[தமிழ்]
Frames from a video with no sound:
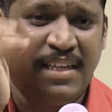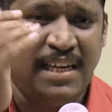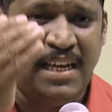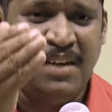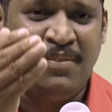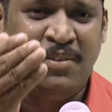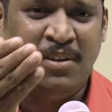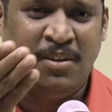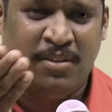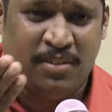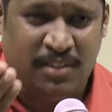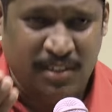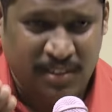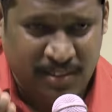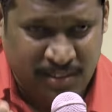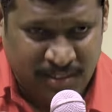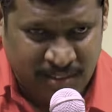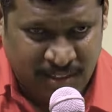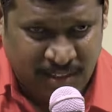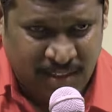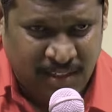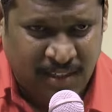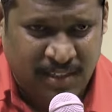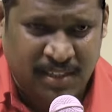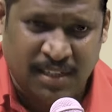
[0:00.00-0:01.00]
கேவலம்
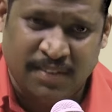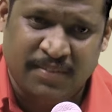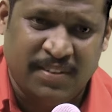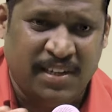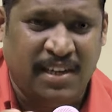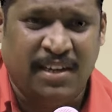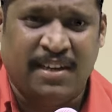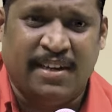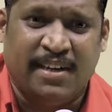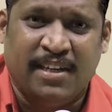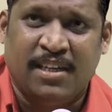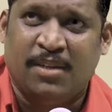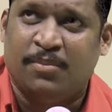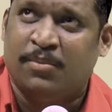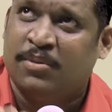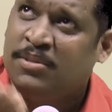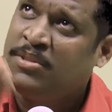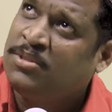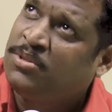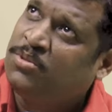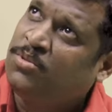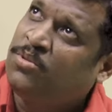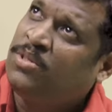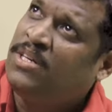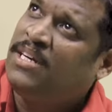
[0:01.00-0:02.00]
இந்த டவரே
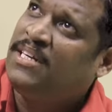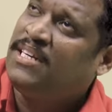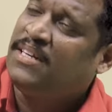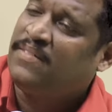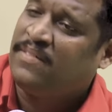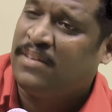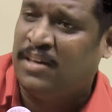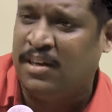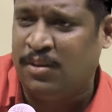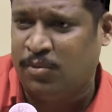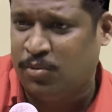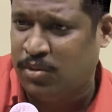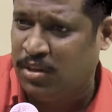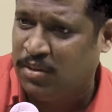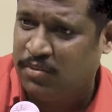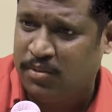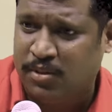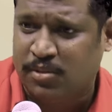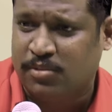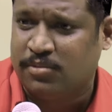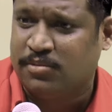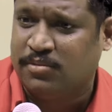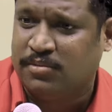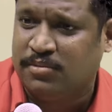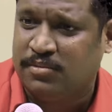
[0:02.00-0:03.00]
கிடைக்கும்போது சூரியன் டவரில் உள்ளே
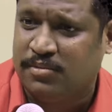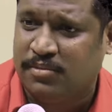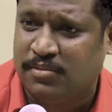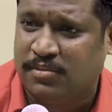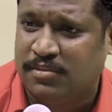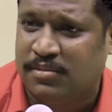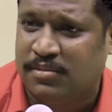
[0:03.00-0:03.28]
வரும்